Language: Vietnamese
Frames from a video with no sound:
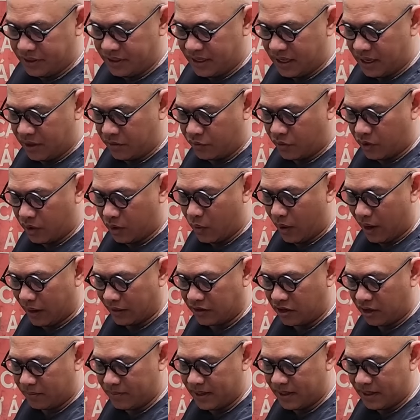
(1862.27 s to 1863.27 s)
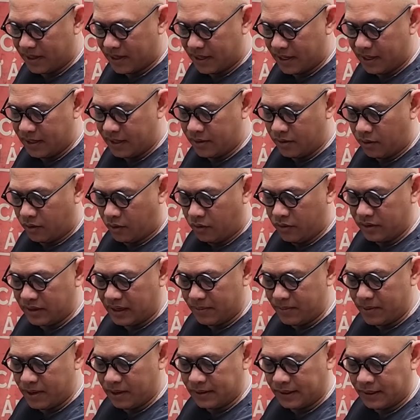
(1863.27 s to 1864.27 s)
chiều chuyển khoản cho Miri. Ôi
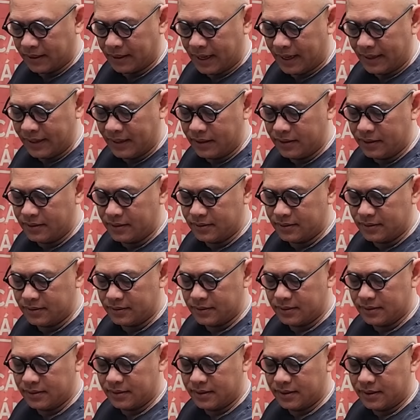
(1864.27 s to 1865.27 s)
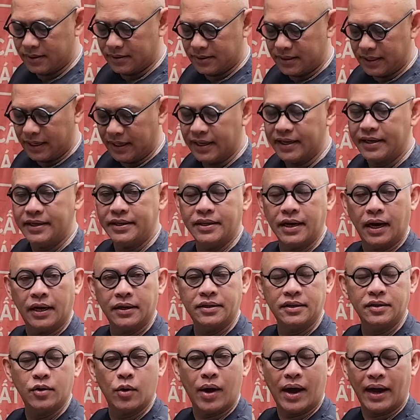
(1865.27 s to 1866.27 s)
cảm ơn chị Ái Linh. Chị Ái Linh như
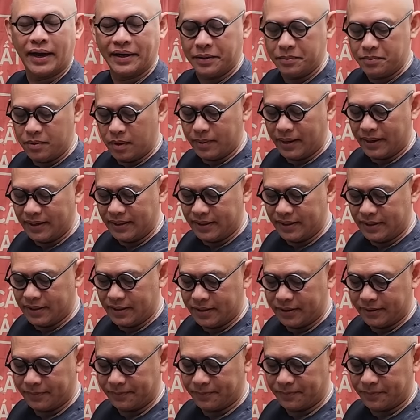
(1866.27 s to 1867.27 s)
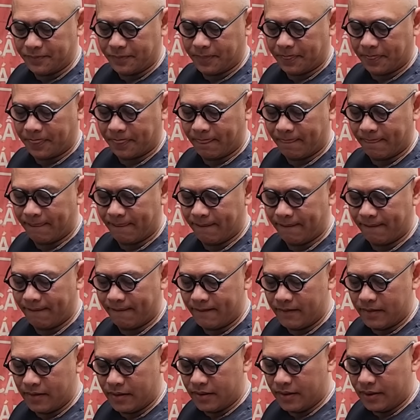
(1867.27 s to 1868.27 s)
ở nước ngoài đúng không Ái Linh ơi?
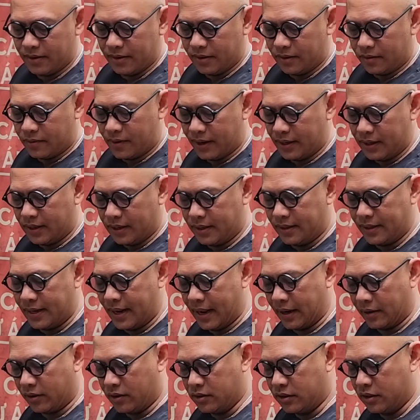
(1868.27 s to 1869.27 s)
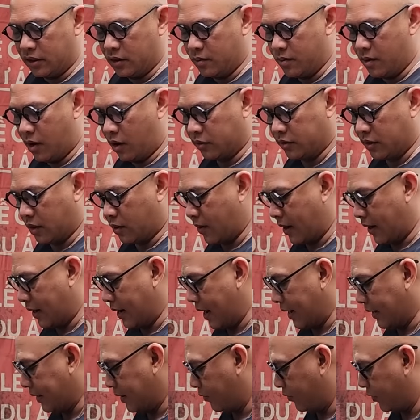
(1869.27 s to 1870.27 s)
Ngoại ơi nè, có người ủng hộ cho Ngoại
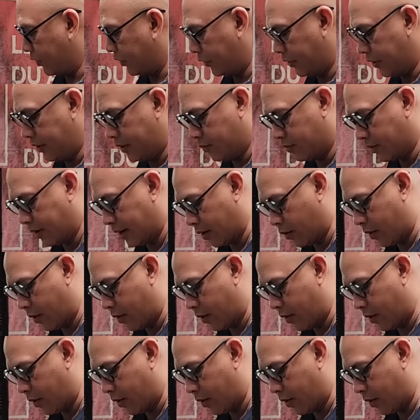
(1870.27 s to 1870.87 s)
2,5 triệu luôn nè